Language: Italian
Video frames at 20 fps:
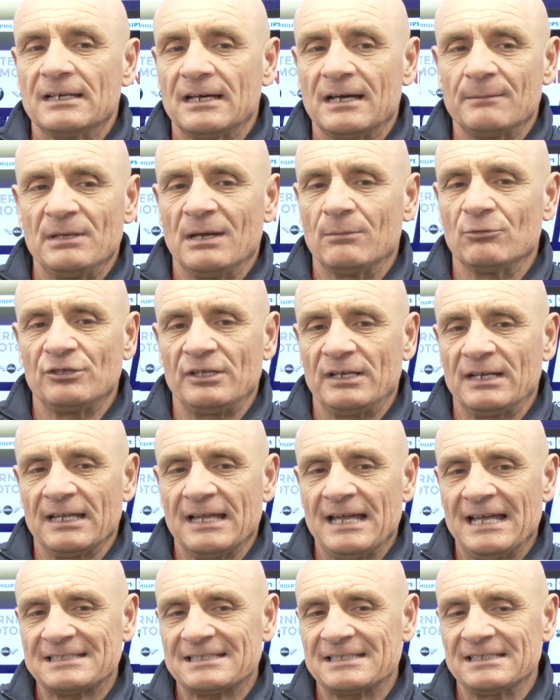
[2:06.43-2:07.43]
abbiamo dei
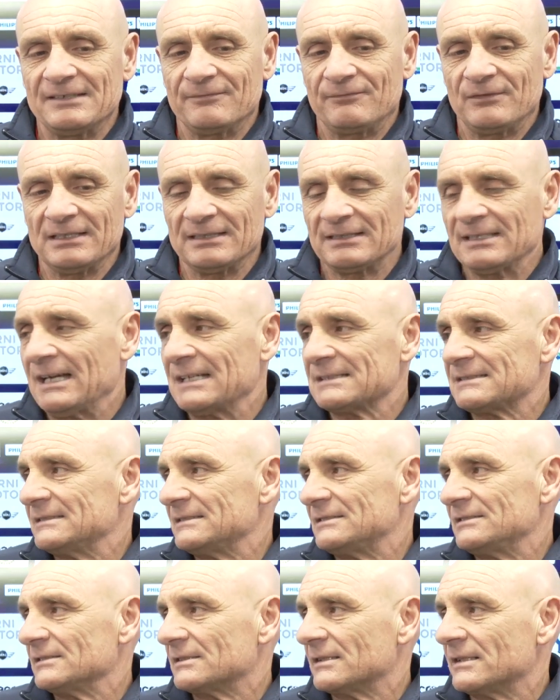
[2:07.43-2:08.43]
ragazzi
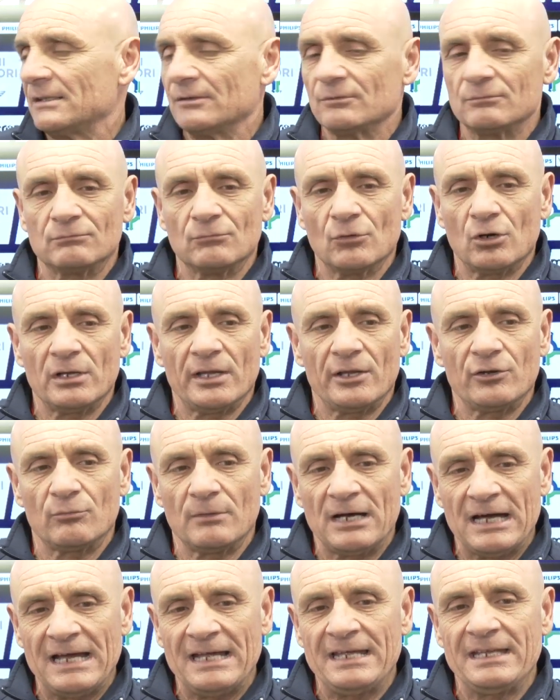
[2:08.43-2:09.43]
fantastici che non mollano
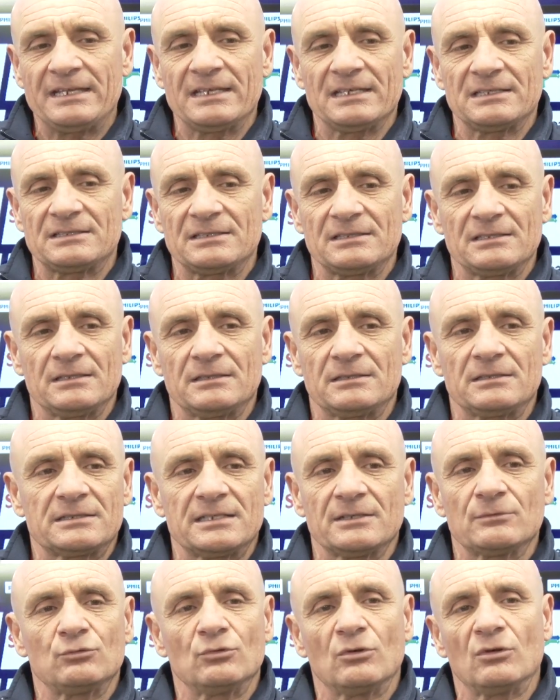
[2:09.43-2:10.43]
mai, che si,
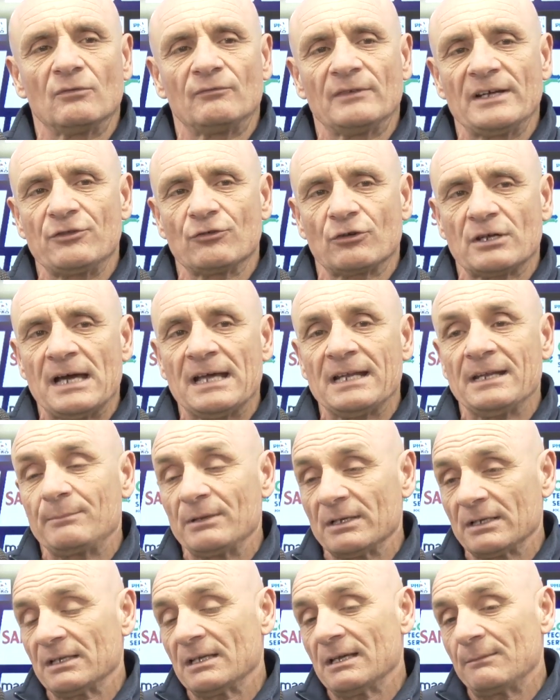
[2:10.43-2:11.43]
se uno lo fa giocare
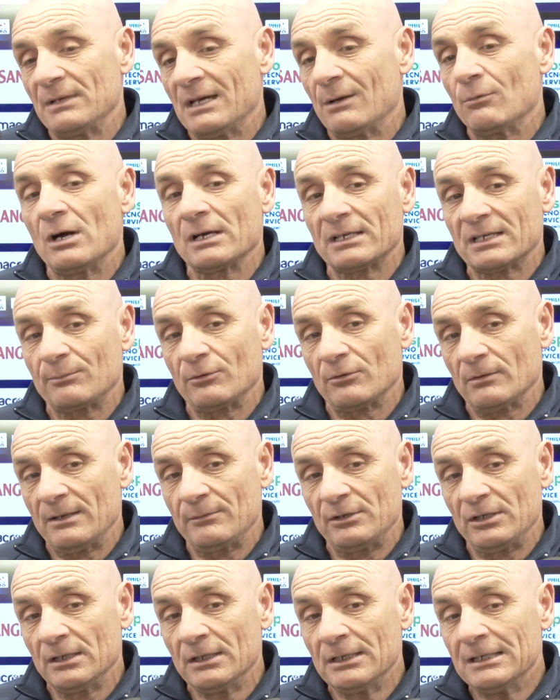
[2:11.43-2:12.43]
perché abbiamo anche
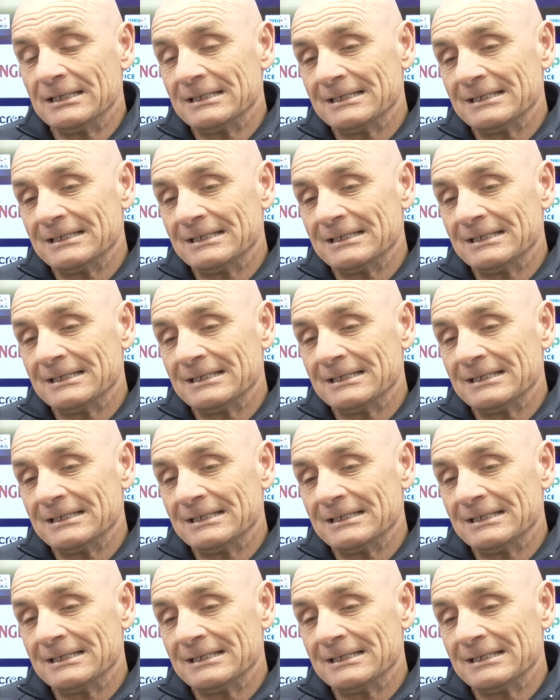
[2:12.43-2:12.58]
problemi